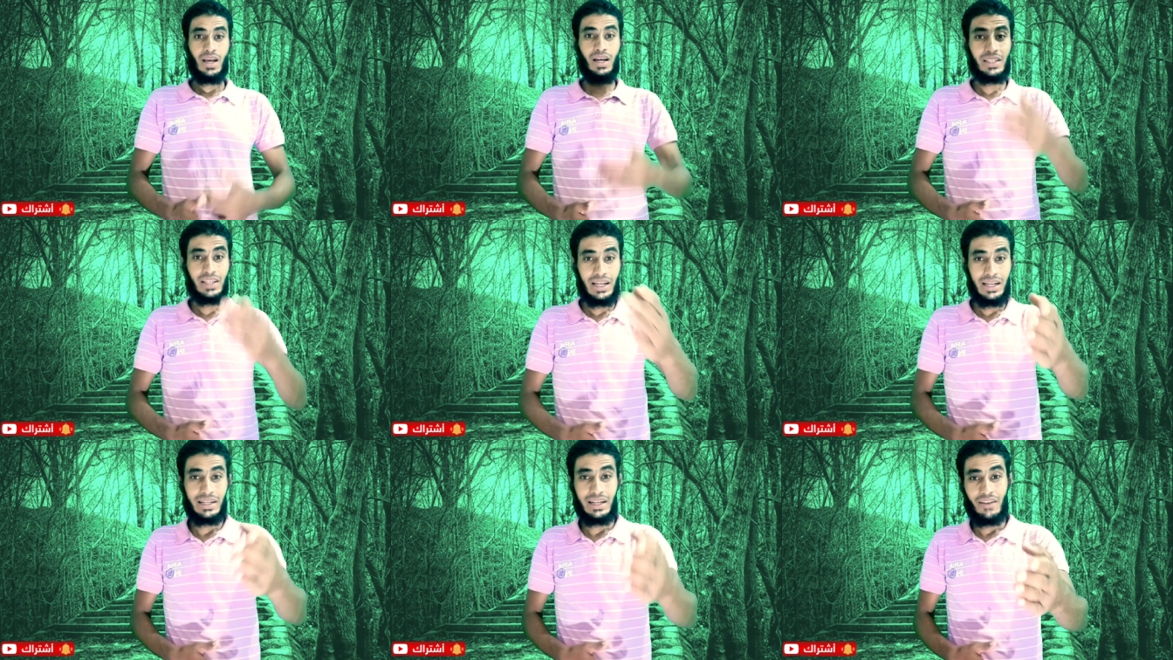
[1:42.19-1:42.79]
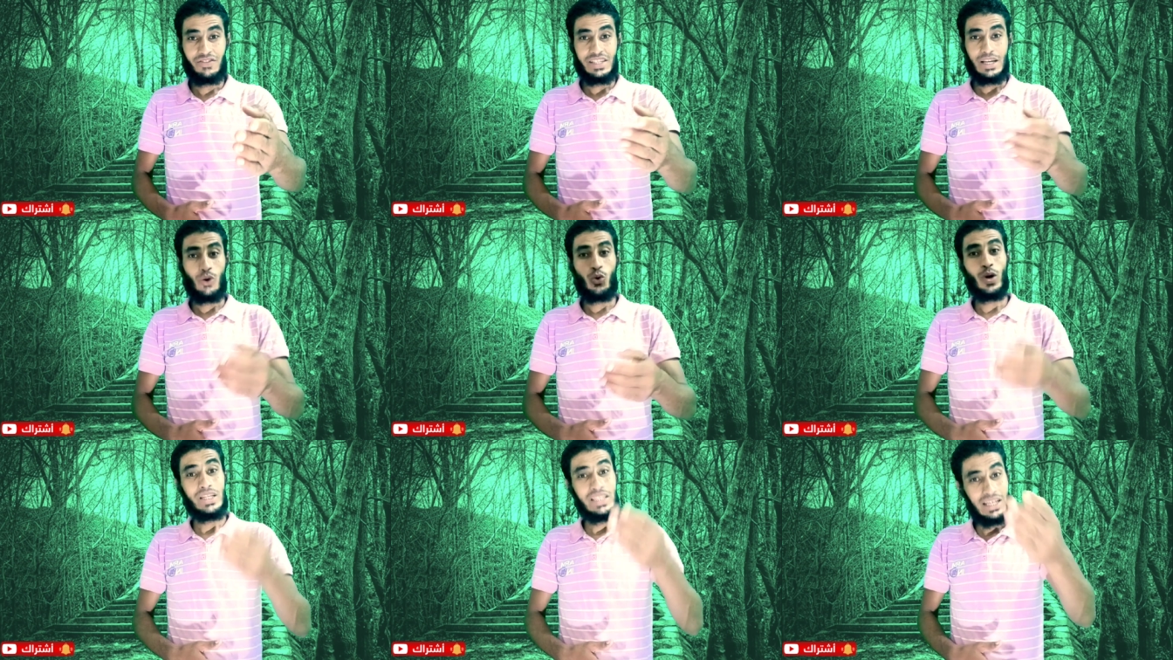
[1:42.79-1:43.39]
ادعي لنفسك
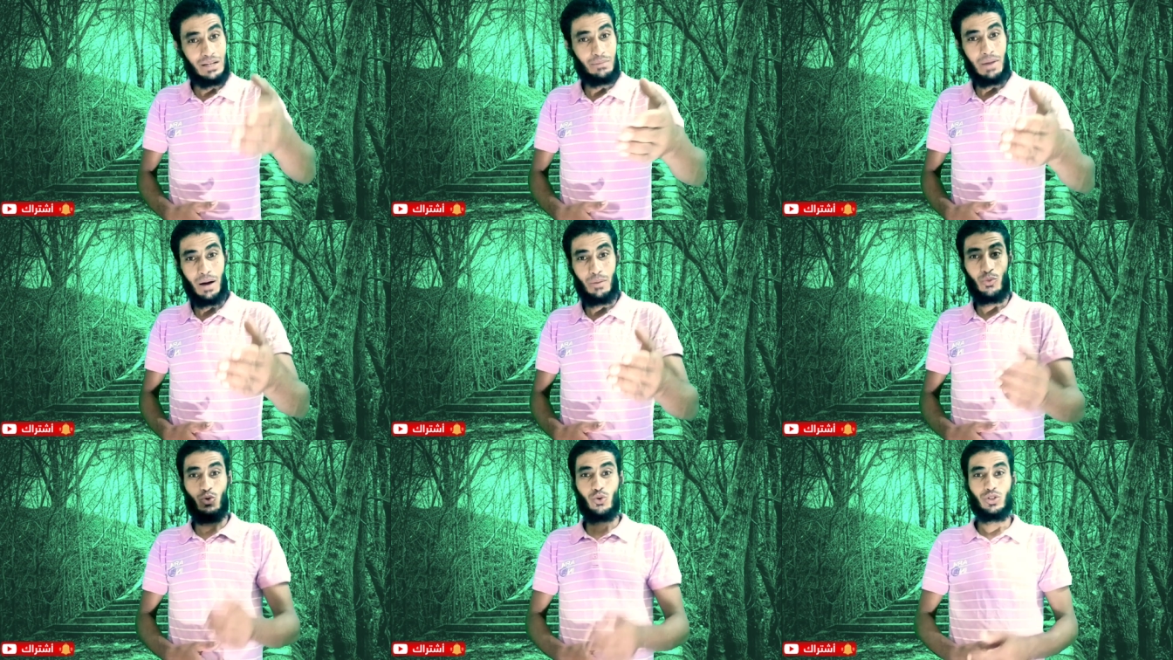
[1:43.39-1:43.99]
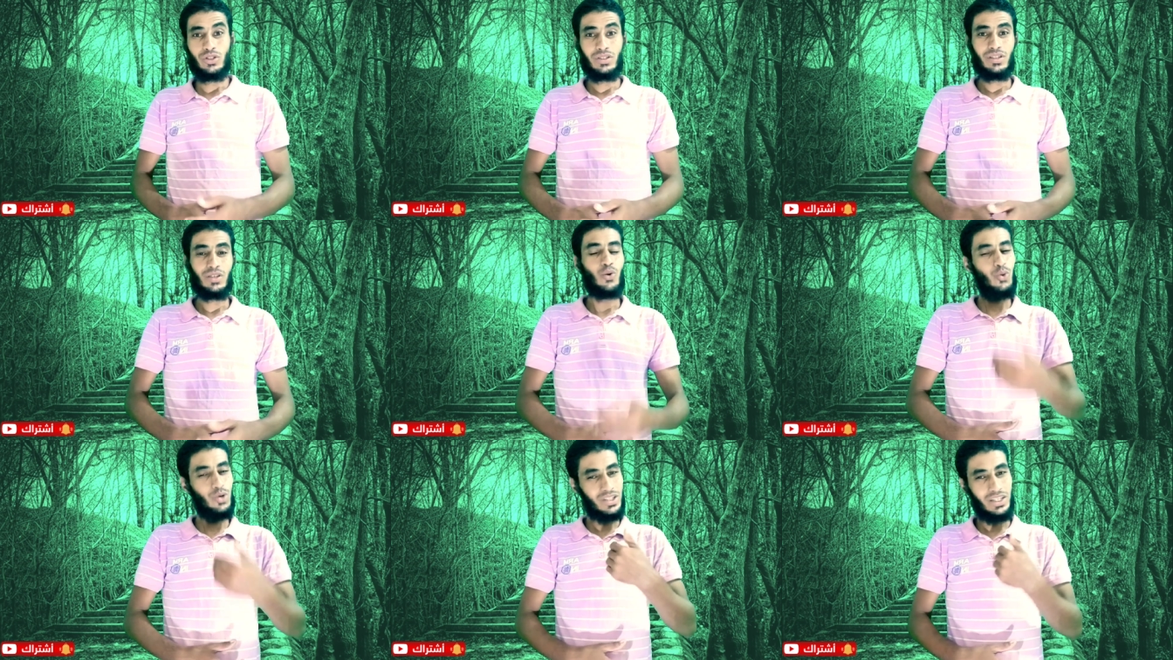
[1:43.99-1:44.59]
وادعي لمحمود
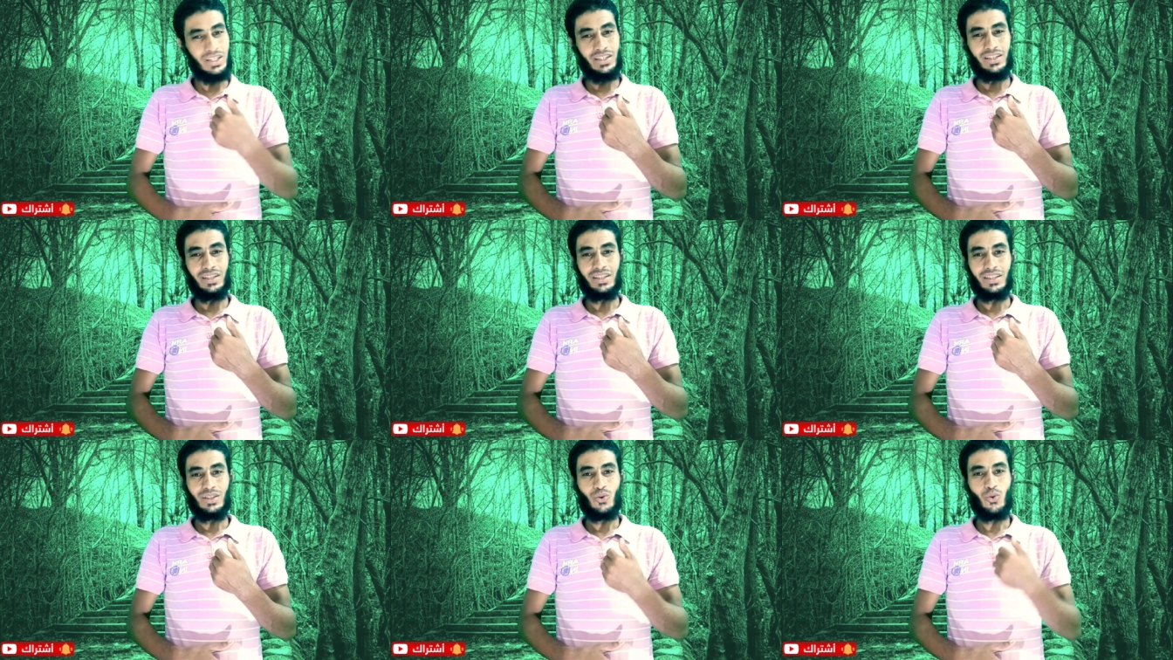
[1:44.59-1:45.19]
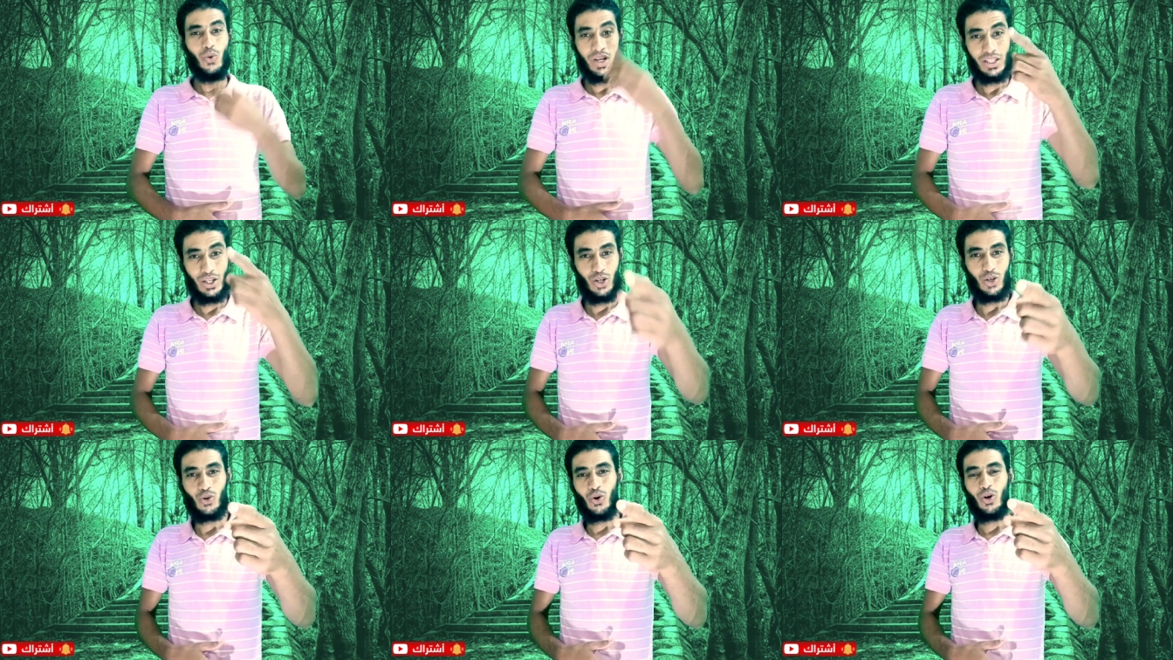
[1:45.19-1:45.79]
وادعي لي
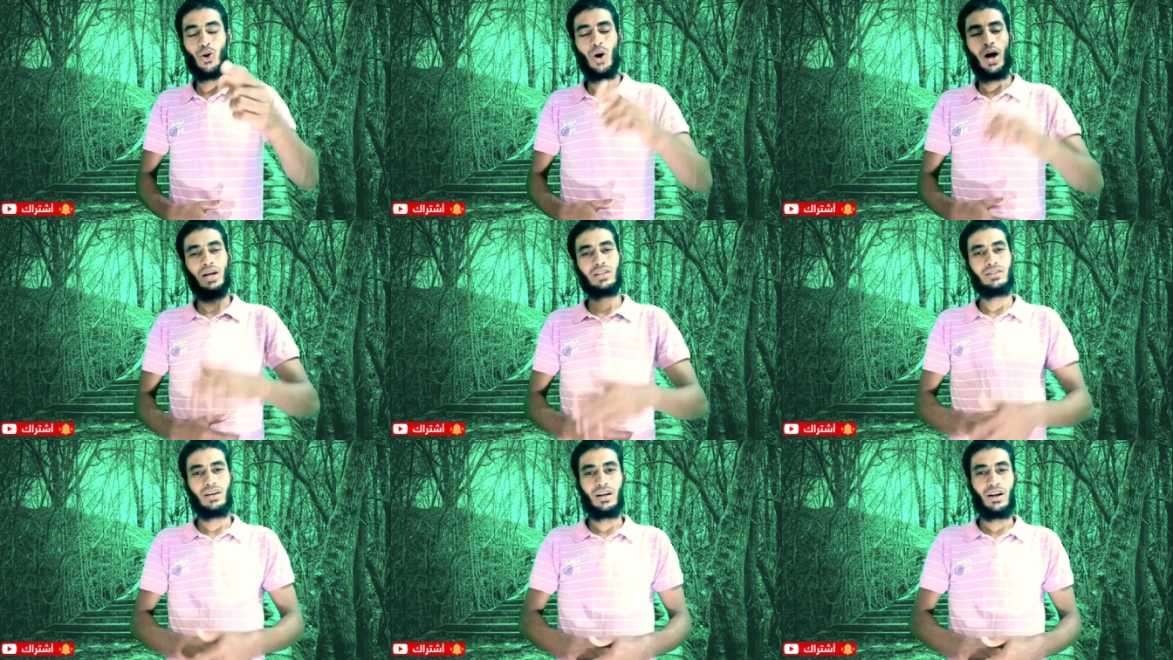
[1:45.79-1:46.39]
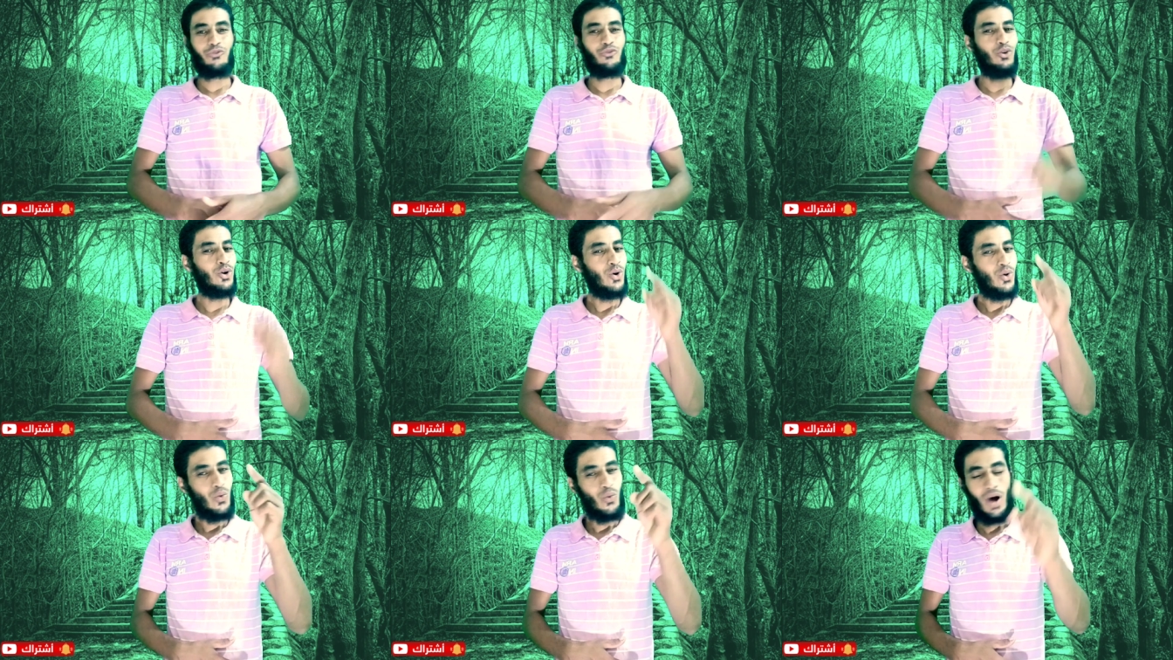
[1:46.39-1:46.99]
وادعي لكل واحد تعرفه
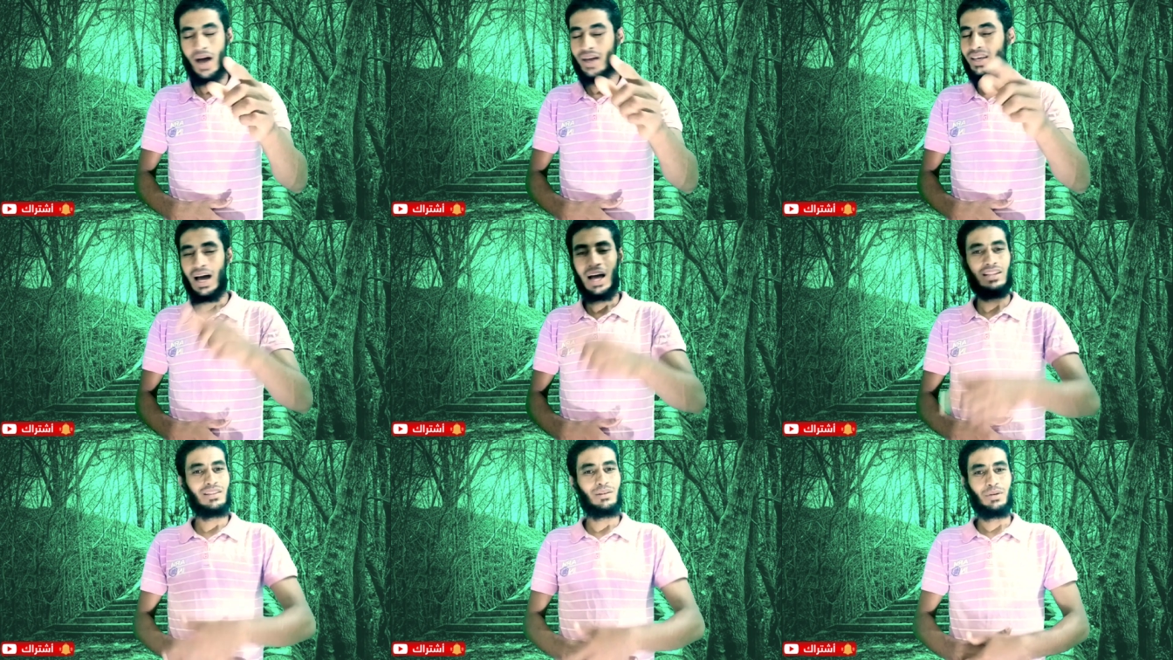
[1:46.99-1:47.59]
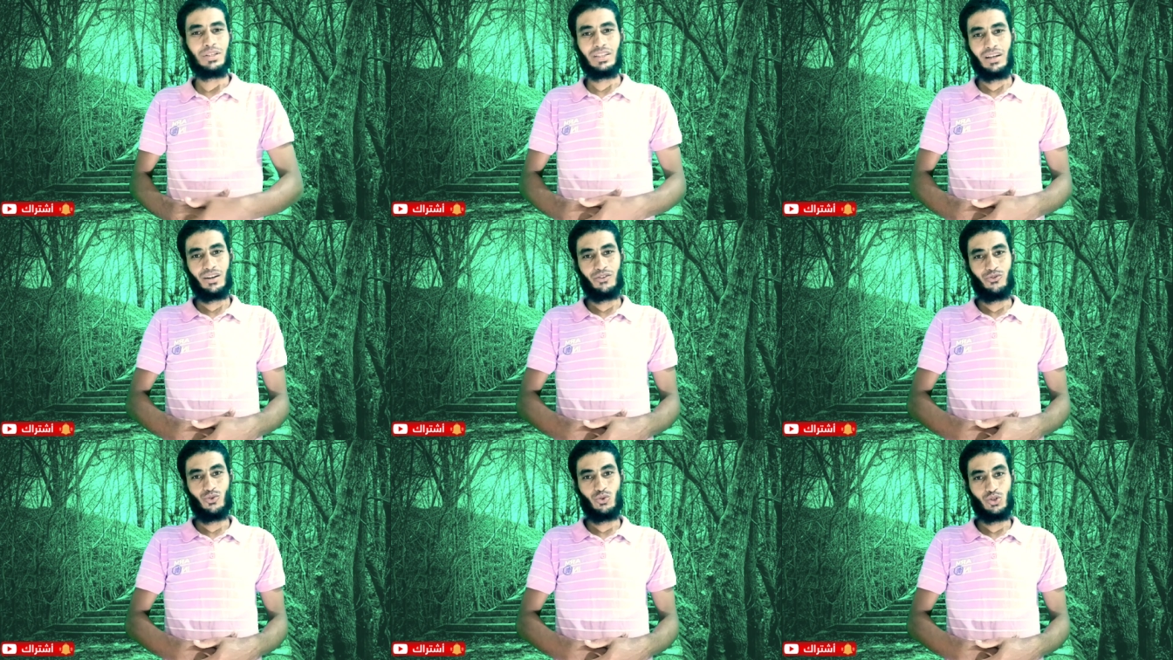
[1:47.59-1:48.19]
واي حد ما
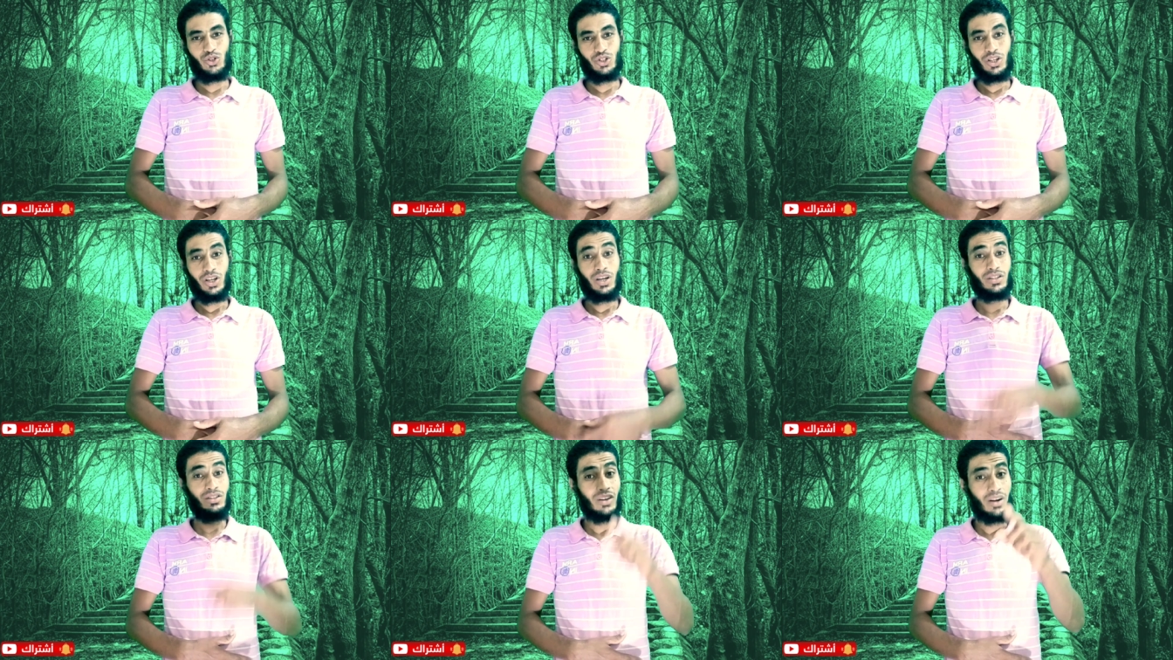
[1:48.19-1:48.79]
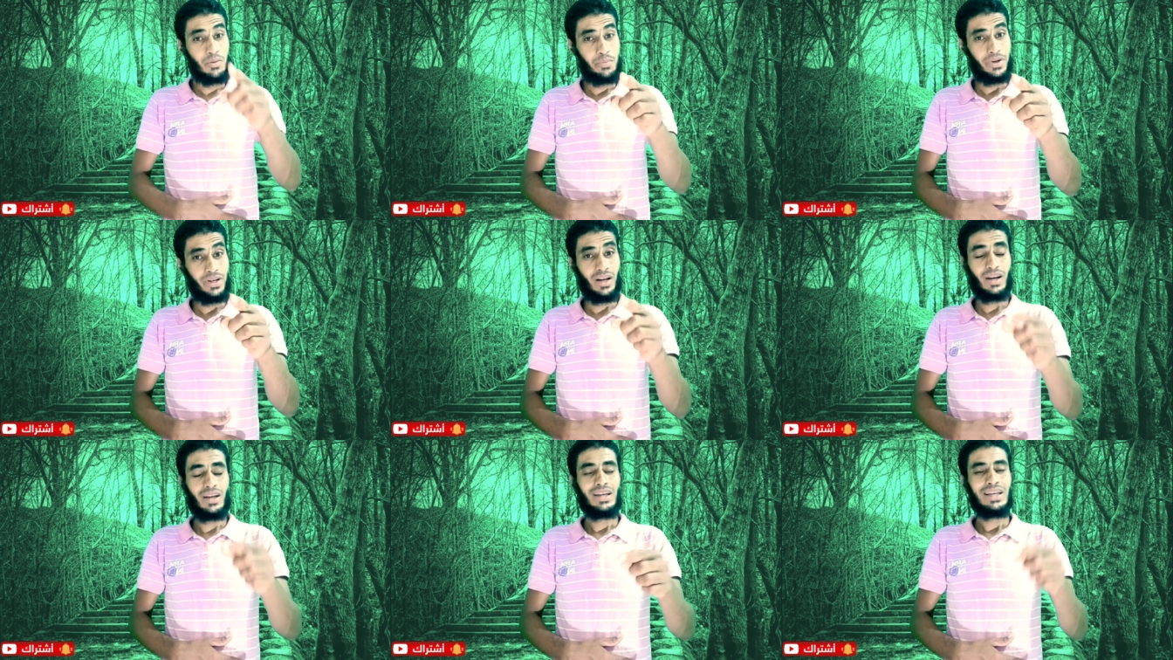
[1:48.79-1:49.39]
تعرفوش ان
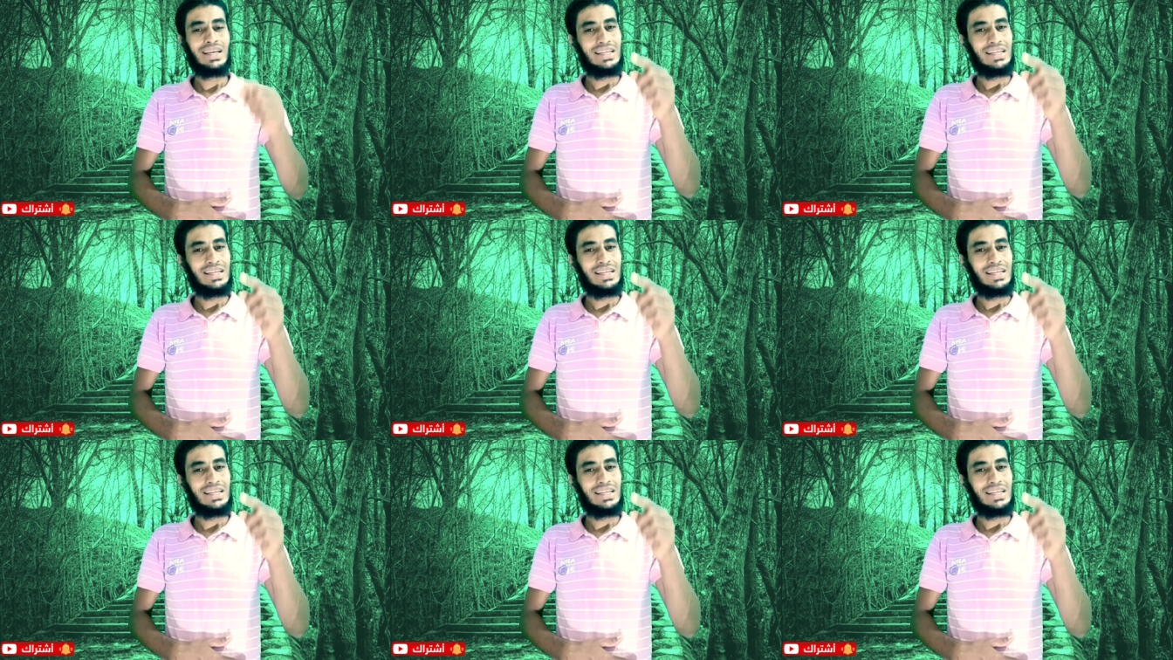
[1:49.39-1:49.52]
ربنا